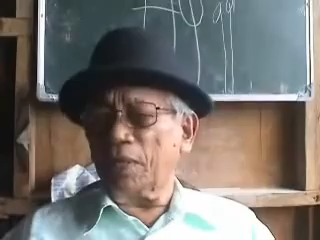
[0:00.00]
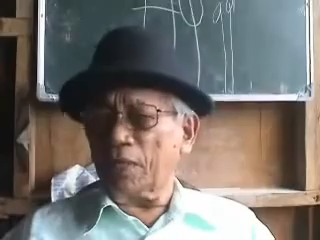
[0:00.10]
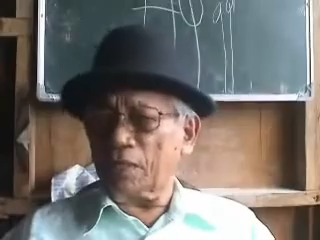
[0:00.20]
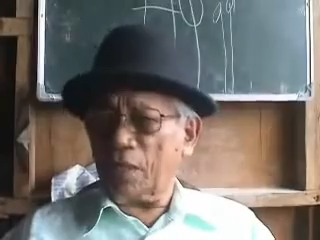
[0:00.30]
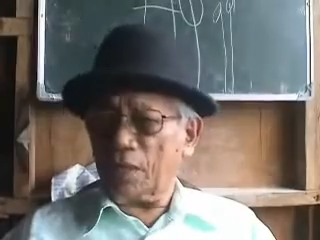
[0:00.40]
ako
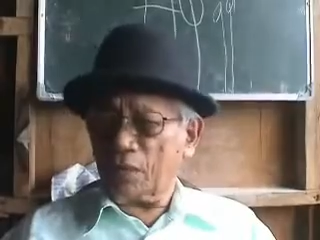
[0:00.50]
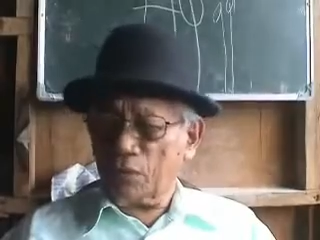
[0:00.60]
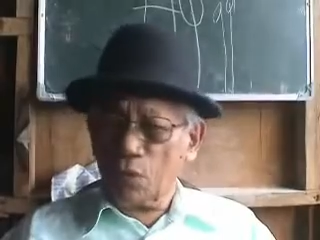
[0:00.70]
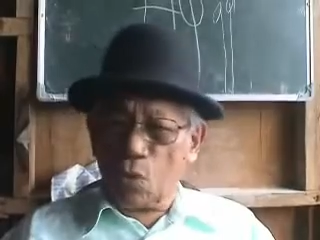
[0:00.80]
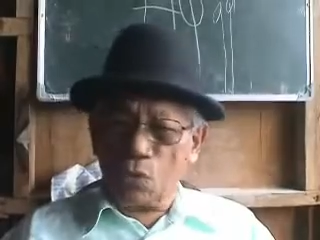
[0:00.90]
ang meaning
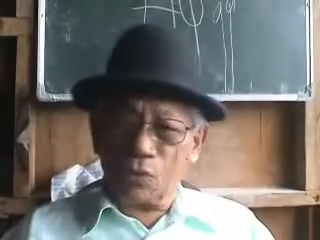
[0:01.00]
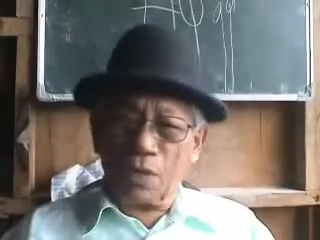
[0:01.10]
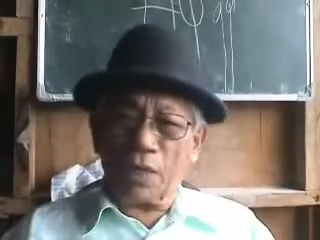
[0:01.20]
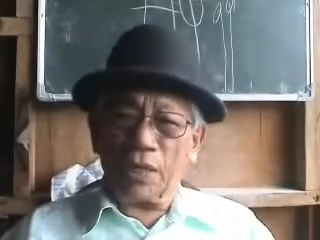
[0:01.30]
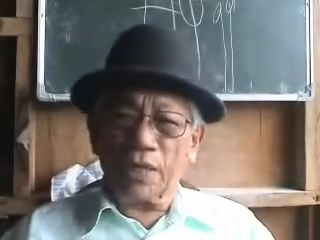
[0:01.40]
sa
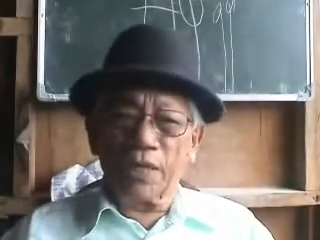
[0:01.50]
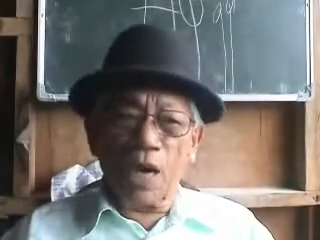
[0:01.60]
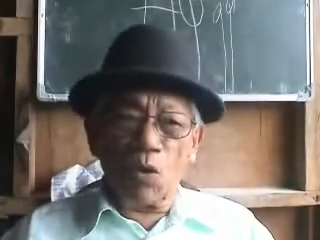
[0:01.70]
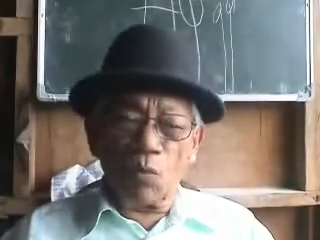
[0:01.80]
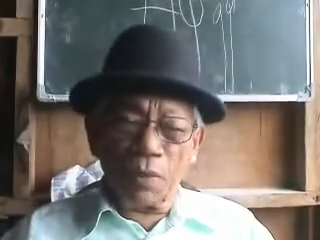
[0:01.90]
nung,
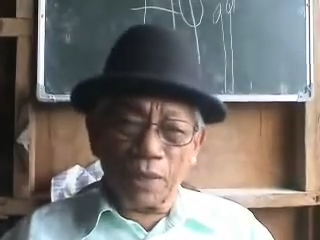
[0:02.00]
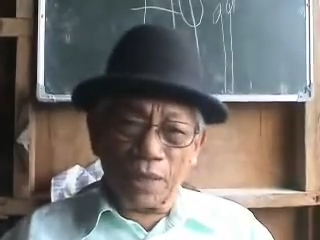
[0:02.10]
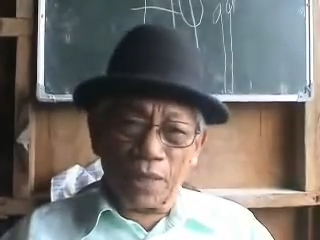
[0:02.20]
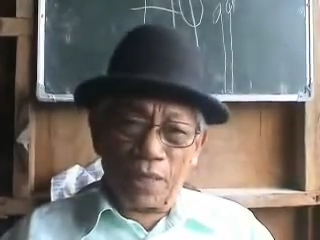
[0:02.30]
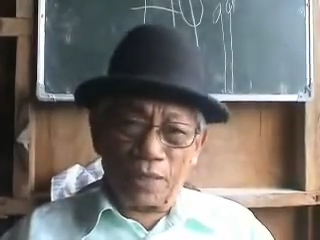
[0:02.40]

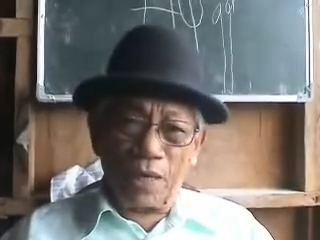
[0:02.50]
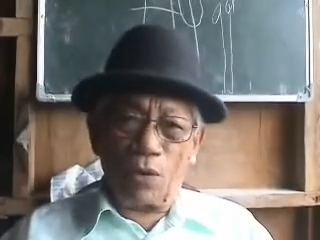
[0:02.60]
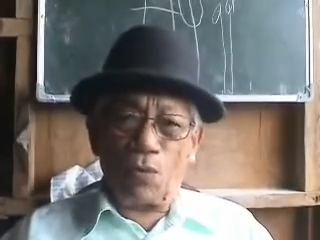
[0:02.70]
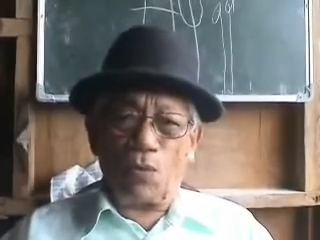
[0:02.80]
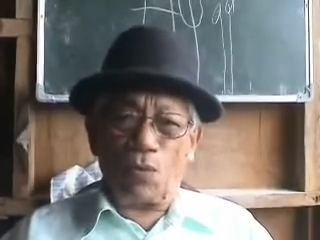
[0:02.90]
now man
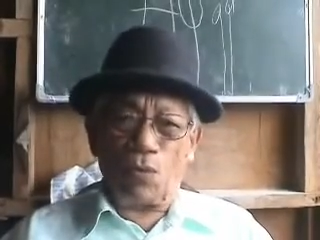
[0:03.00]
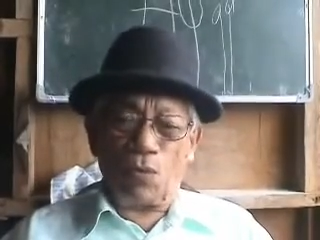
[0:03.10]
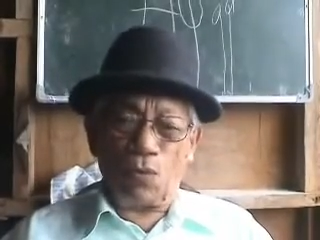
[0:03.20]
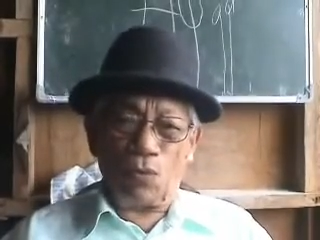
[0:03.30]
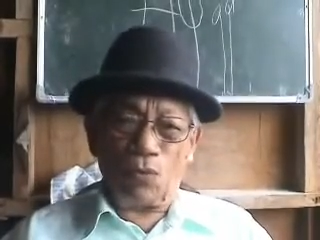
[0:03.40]
na now.
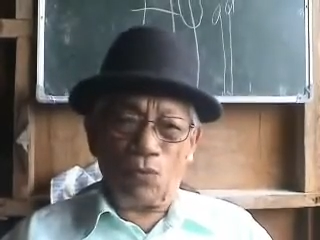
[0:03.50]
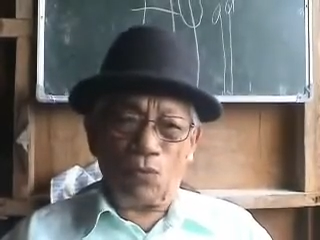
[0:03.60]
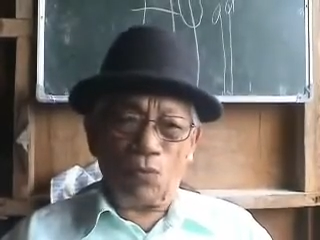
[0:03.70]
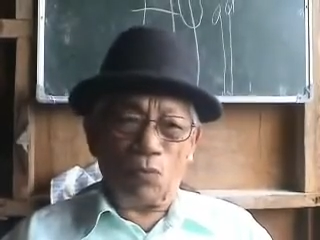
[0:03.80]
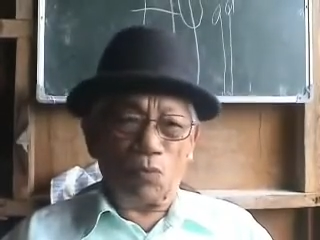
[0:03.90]

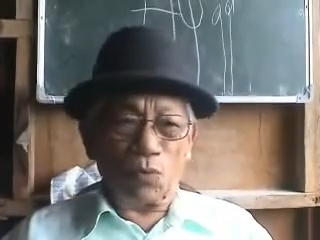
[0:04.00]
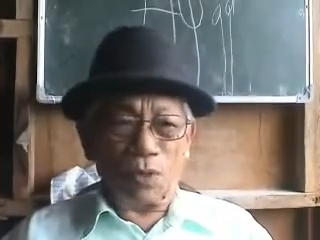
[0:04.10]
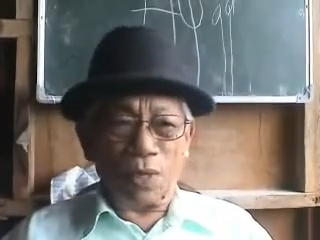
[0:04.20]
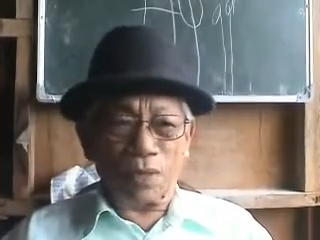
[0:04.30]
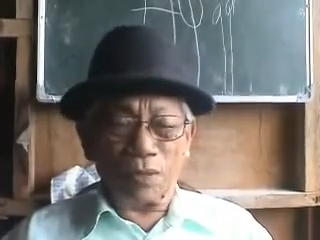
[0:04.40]

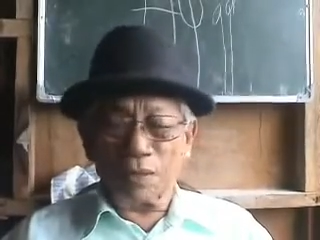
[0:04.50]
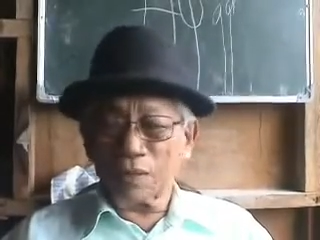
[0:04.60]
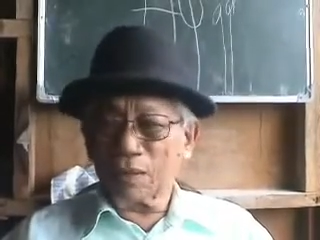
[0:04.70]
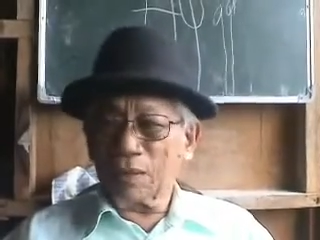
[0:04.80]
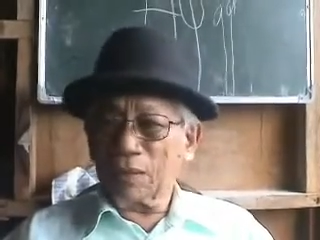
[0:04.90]

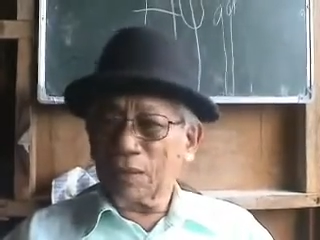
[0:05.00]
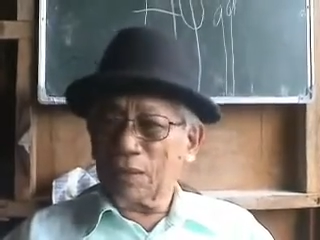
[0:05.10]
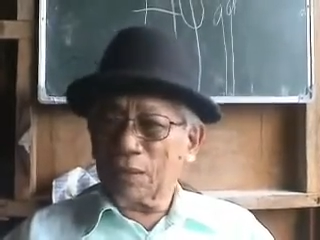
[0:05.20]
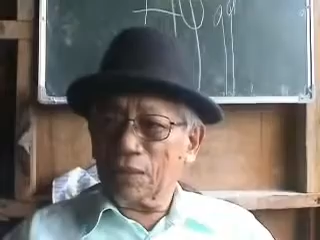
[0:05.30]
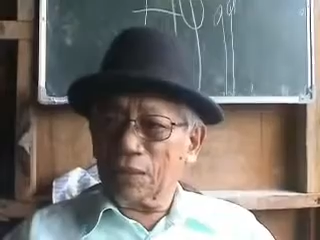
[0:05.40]
Unang,
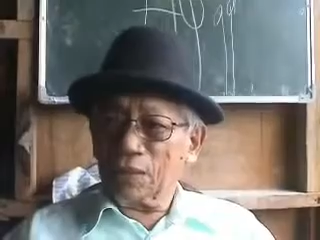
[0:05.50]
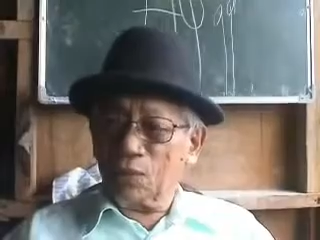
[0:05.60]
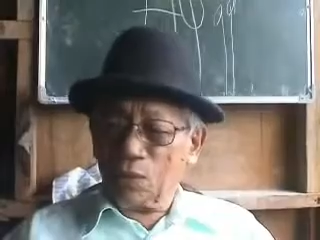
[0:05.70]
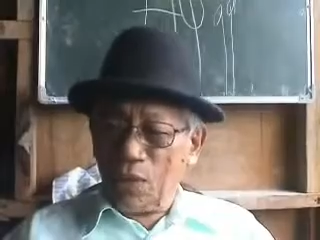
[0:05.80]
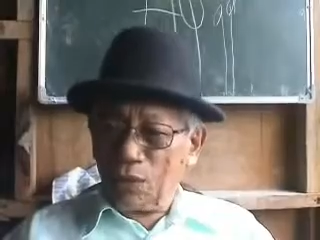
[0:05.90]

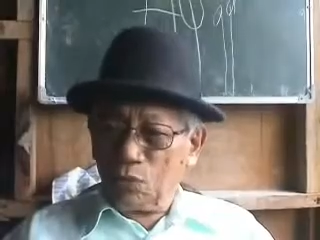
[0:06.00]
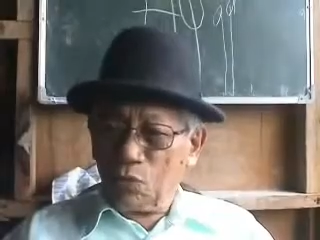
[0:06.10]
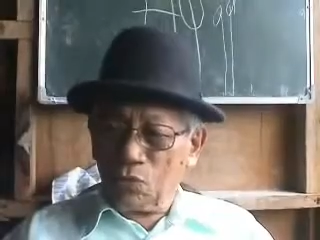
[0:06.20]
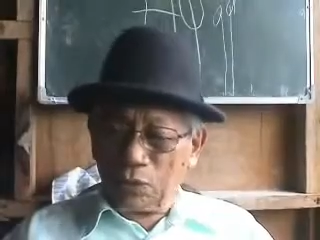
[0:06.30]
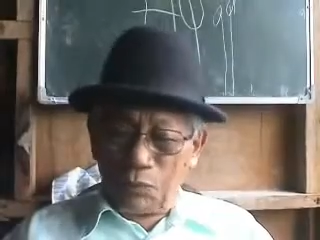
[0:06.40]

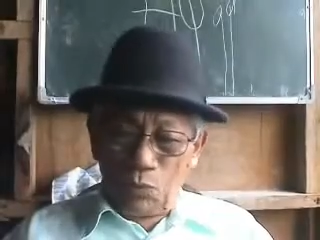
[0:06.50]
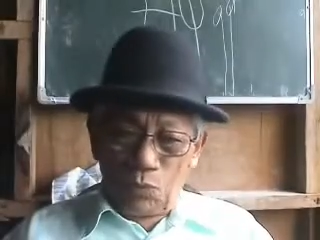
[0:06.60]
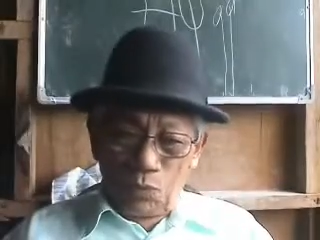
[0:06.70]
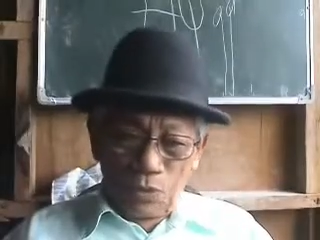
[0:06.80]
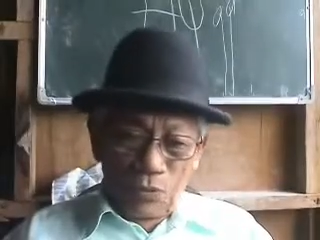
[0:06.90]
kung
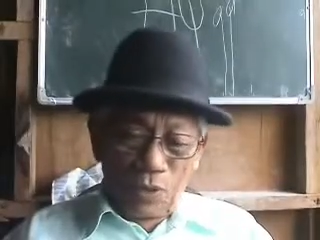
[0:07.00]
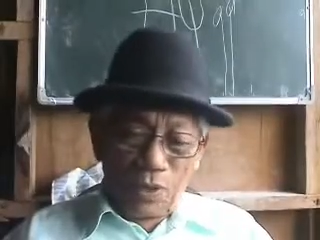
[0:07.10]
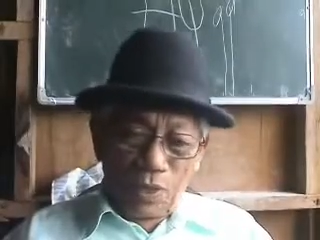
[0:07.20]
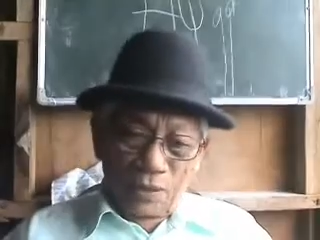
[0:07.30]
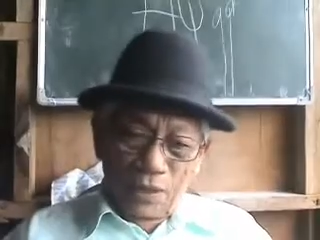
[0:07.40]
atong tibuk
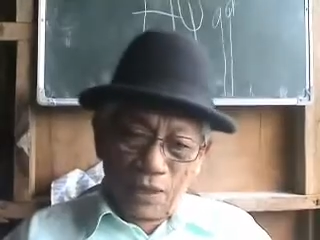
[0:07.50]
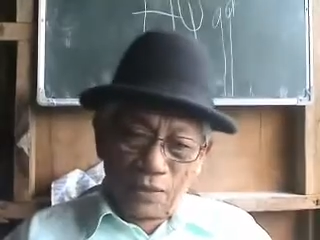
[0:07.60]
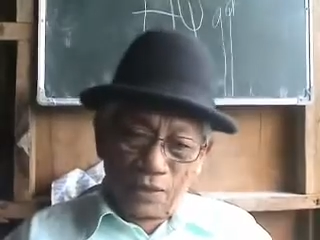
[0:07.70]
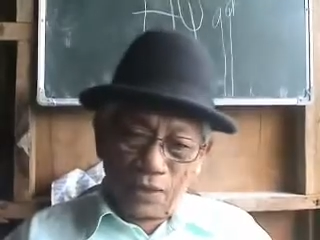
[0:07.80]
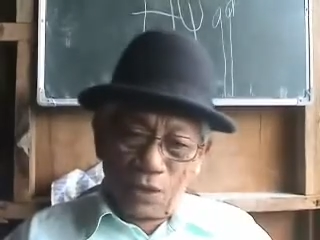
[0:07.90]
panon
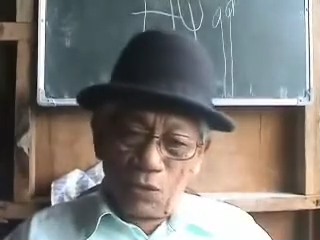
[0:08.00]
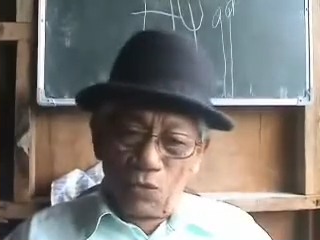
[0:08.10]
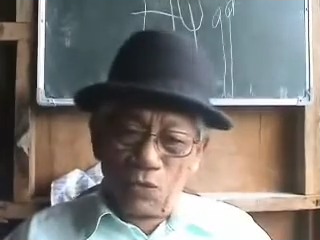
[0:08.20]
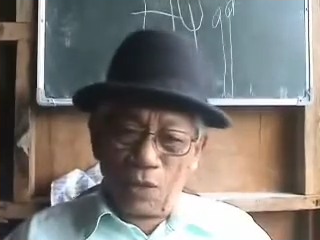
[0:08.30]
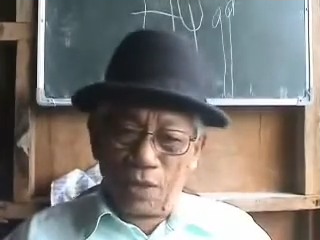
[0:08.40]
ana,
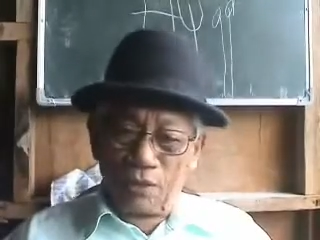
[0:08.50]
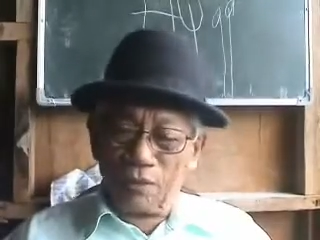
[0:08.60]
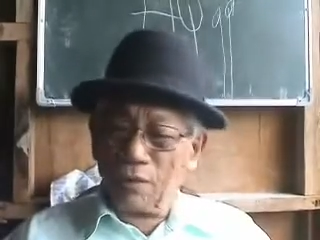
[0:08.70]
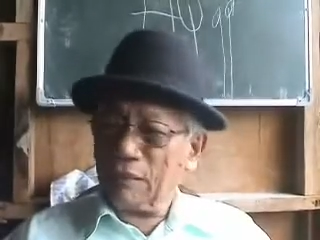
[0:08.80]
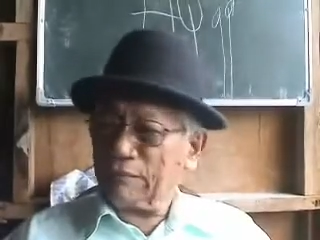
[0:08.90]

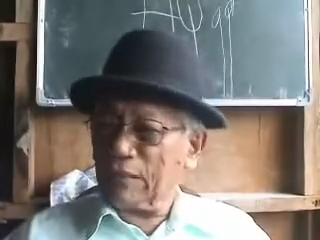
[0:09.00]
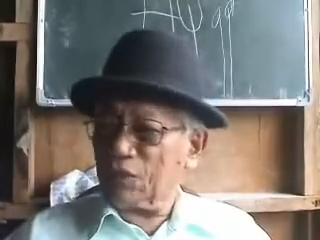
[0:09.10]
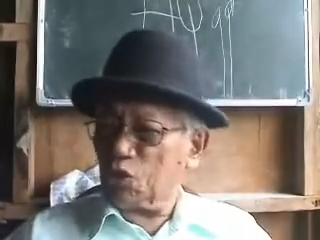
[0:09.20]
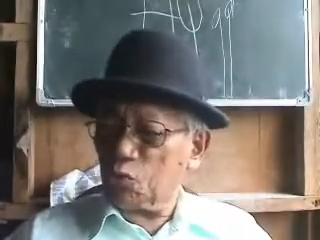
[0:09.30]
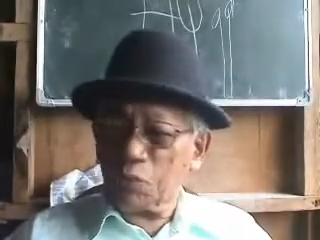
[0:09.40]
tatatulugan,
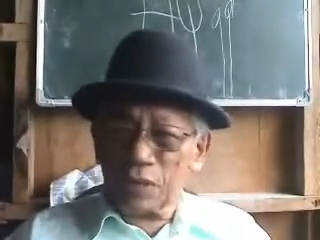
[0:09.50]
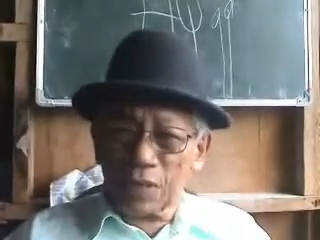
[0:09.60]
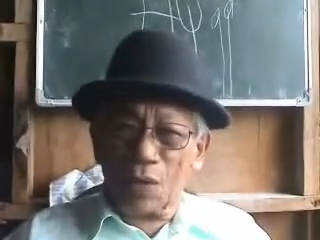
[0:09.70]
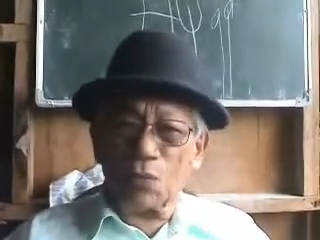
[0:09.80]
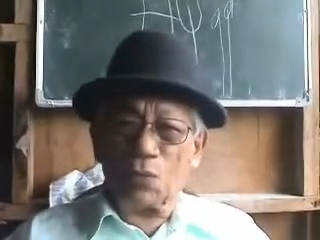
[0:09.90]

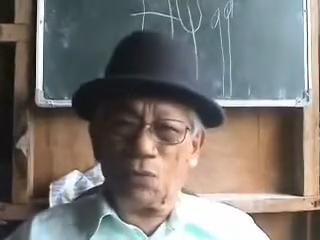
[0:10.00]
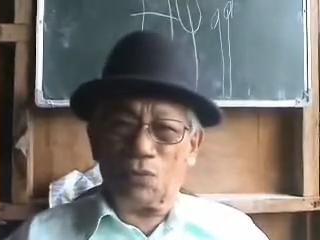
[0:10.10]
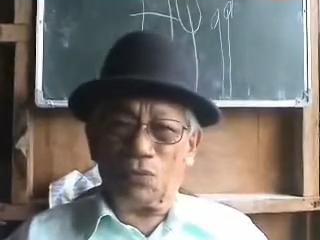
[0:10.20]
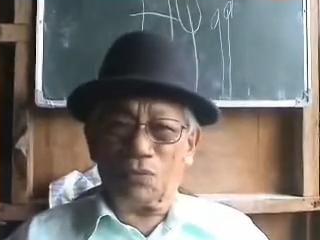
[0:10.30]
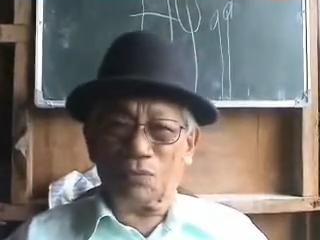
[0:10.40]
touch me now.